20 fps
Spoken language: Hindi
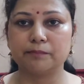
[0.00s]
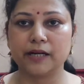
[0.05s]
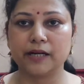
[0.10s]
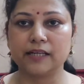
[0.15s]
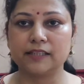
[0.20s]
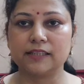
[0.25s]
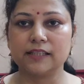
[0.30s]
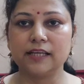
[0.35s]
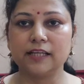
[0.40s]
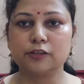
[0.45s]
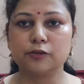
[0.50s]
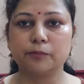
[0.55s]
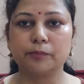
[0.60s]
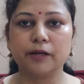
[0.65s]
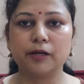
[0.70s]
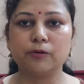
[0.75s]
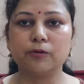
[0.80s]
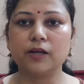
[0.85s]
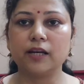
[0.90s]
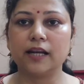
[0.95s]
भरती है तो
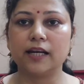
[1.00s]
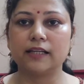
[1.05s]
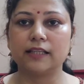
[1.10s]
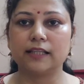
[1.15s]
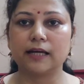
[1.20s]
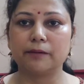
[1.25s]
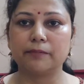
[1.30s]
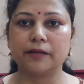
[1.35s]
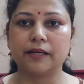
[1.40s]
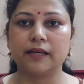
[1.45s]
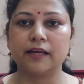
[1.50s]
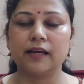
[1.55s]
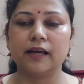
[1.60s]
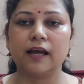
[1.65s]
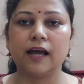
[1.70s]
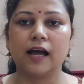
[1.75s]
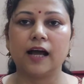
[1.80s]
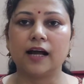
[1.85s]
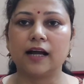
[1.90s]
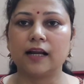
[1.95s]
बिल्कुल न डावे
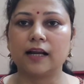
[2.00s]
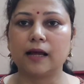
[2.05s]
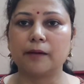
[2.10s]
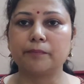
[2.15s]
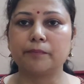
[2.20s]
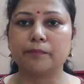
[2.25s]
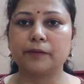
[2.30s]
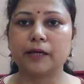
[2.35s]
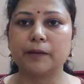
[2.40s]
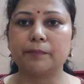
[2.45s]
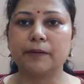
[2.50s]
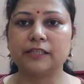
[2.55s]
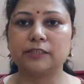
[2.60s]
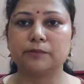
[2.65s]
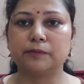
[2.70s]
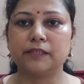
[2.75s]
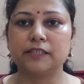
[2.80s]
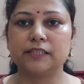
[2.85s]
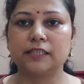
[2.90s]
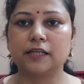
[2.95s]
अगर आपके
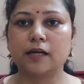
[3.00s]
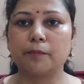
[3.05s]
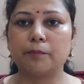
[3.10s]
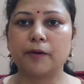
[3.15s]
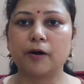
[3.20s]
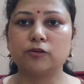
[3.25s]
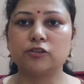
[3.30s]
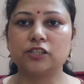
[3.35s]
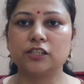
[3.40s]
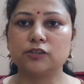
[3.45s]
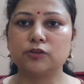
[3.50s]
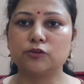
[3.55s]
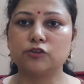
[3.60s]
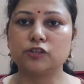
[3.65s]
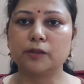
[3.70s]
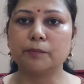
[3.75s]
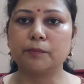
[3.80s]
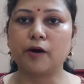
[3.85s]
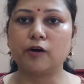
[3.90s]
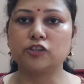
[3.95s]
पास बेसन का पाउच है तो
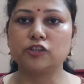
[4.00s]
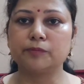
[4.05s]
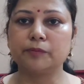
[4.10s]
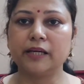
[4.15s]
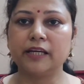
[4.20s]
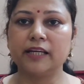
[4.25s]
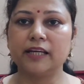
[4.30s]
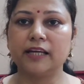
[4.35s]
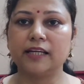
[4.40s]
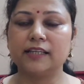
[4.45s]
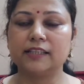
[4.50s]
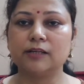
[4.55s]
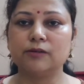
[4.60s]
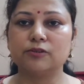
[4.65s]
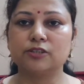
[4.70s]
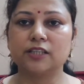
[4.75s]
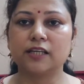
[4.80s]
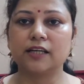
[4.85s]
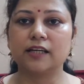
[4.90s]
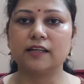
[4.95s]
उसे पाउच में ही रहने दे
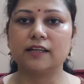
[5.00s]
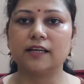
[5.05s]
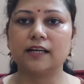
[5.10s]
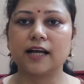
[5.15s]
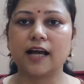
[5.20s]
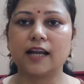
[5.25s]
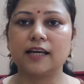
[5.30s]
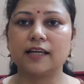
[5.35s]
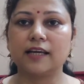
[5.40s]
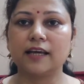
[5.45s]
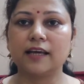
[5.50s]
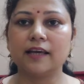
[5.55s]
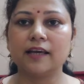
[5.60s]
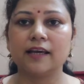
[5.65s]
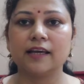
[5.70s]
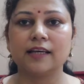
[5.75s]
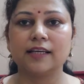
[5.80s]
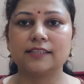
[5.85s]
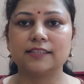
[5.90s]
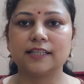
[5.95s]
उसे निकाल के
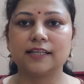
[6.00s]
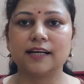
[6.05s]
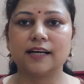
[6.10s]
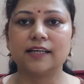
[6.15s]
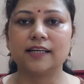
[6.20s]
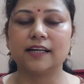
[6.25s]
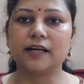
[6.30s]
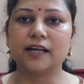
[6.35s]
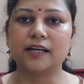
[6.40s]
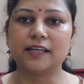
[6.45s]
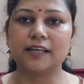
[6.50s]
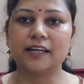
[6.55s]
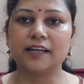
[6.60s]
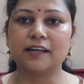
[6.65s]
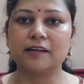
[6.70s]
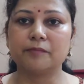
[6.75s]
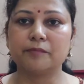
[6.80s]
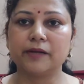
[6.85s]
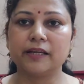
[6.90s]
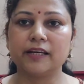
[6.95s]
किसी
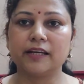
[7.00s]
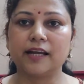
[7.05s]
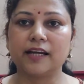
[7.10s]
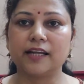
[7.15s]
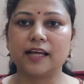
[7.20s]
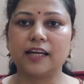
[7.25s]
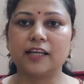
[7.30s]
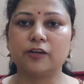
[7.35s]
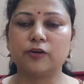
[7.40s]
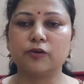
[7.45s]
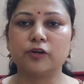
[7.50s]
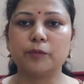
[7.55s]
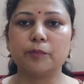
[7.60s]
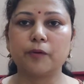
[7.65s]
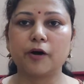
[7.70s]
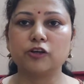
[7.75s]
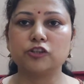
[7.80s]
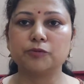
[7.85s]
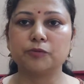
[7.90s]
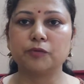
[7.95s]
कंटेनर में ना डालें क्योंकि
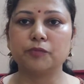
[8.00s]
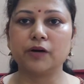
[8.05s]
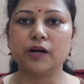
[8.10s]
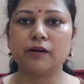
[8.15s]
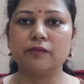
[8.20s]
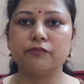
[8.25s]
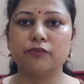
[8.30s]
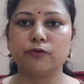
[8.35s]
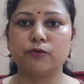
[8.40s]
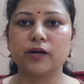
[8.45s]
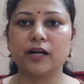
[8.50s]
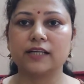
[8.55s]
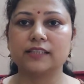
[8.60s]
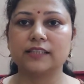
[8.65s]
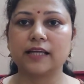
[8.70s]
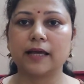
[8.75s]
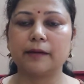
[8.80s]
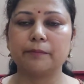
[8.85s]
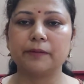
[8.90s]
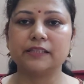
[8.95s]
पाउच में वह फ्लो
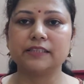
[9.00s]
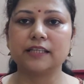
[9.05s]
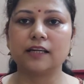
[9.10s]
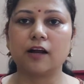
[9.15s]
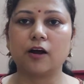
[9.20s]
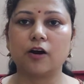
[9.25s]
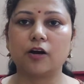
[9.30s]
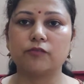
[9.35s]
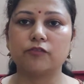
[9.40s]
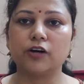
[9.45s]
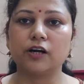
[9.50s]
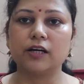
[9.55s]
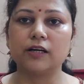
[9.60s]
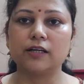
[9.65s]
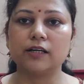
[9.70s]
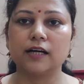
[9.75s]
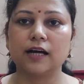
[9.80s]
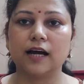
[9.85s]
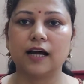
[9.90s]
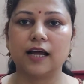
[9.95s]
करता है बेसन और वह
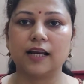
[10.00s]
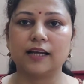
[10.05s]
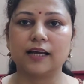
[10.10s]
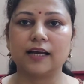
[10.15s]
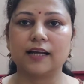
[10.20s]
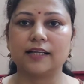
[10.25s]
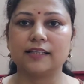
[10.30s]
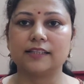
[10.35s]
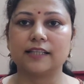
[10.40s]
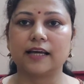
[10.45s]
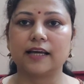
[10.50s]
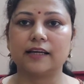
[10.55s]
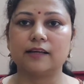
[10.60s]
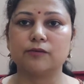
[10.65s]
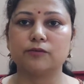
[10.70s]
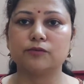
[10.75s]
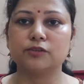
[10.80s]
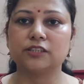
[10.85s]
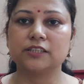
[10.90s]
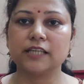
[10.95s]
हल्का रहता है
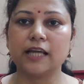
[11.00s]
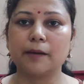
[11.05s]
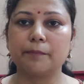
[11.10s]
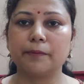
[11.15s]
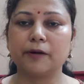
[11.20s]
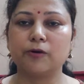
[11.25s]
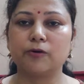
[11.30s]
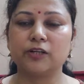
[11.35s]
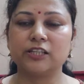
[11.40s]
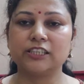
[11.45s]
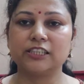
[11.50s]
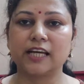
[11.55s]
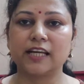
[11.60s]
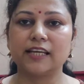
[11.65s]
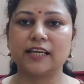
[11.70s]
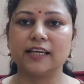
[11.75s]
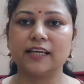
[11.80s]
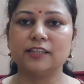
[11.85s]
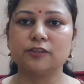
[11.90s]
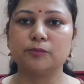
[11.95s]
उससे आप पकौड़े
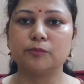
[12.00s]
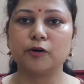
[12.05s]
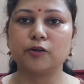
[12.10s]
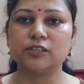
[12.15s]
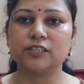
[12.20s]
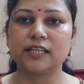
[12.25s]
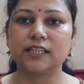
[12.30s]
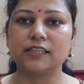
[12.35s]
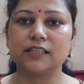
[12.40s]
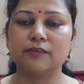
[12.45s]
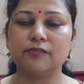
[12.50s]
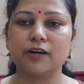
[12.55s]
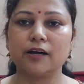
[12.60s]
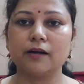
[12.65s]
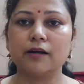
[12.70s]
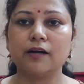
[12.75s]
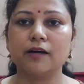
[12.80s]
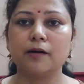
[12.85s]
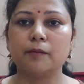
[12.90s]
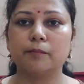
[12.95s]
छानेंगी तो बहुत जल्दी
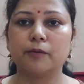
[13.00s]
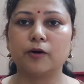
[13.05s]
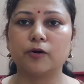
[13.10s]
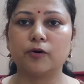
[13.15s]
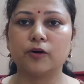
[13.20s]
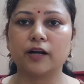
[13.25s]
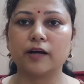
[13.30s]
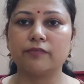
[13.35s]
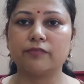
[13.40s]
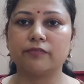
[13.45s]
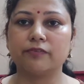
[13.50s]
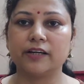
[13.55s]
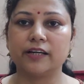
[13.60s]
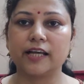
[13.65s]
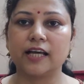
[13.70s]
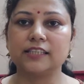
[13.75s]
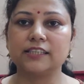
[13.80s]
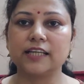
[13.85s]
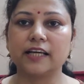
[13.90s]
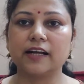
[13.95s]
वह पकौड़ा
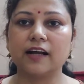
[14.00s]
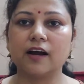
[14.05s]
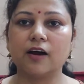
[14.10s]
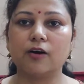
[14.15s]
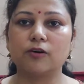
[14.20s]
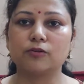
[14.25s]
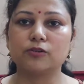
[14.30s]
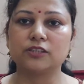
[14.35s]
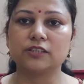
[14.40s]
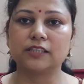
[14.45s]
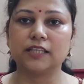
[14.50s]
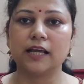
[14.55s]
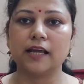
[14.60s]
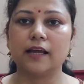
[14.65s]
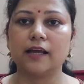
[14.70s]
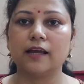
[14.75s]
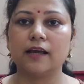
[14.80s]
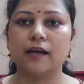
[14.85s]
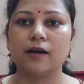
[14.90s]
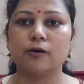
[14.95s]
फिटा जाएगा और
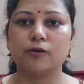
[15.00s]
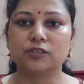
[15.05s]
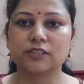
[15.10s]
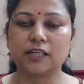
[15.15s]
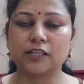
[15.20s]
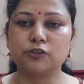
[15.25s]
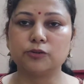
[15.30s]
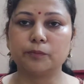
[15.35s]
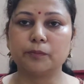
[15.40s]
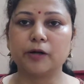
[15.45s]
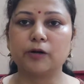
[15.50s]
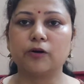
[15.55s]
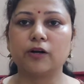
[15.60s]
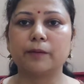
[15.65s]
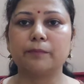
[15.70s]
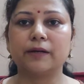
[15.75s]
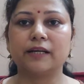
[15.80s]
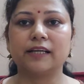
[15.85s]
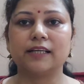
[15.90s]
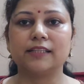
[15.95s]
उससे उसका जो
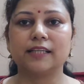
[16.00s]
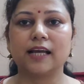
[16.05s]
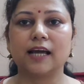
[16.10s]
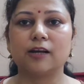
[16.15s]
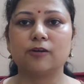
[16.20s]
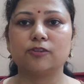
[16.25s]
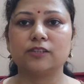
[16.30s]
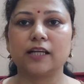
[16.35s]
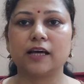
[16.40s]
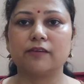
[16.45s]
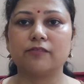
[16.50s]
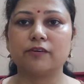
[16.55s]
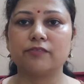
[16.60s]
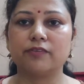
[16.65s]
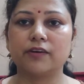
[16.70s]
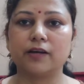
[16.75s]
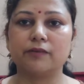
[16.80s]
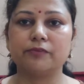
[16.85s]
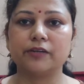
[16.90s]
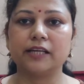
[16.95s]
पकौड़ा बन के तैयार होता है वह
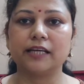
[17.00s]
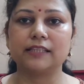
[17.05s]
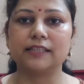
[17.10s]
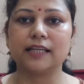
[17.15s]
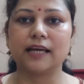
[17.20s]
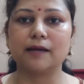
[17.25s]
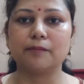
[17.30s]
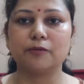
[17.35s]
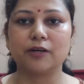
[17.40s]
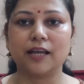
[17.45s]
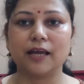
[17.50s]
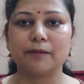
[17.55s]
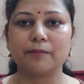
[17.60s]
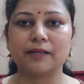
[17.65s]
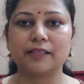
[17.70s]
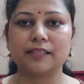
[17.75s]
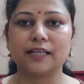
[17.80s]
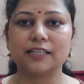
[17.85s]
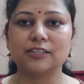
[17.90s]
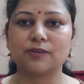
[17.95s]
फ्लफी रहता है मुलायम
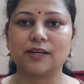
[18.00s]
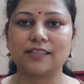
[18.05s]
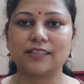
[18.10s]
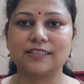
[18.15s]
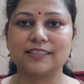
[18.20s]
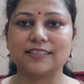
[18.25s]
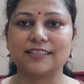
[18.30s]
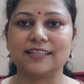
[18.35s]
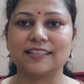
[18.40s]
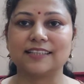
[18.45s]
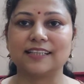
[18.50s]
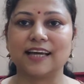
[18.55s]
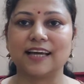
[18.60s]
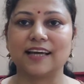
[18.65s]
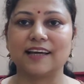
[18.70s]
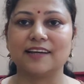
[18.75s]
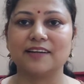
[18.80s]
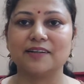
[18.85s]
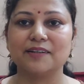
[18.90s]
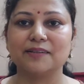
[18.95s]
रहता है स्वादिष्ट रहता
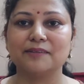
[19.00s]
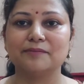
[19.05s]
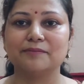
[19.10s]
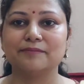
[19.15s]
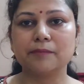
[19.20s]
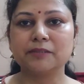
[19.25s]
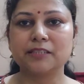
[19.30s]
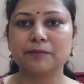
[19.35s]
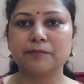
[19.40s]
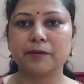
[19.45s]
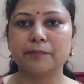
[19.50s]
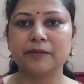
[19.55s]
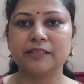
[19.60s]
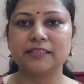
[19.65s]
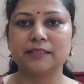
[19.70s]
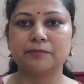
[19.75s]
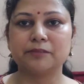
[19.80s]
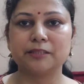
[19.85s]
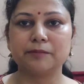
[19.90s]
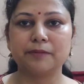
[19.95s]
है आप कम समय में
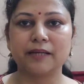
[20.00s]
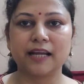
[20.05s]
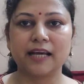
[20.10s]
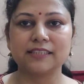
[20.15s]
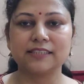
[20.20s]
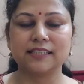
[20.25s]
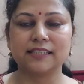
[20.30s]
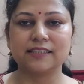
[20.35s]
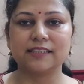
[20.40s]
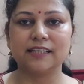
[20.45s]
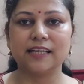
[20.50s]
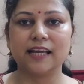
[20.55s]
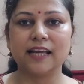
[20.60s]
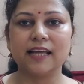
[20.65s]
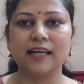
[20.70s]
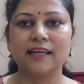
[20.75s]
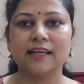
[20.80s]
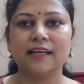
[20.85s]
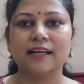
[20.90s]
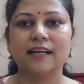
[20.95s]
सब्जी बना सकती
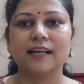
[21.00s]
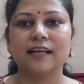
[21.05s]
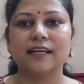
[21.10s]
हैं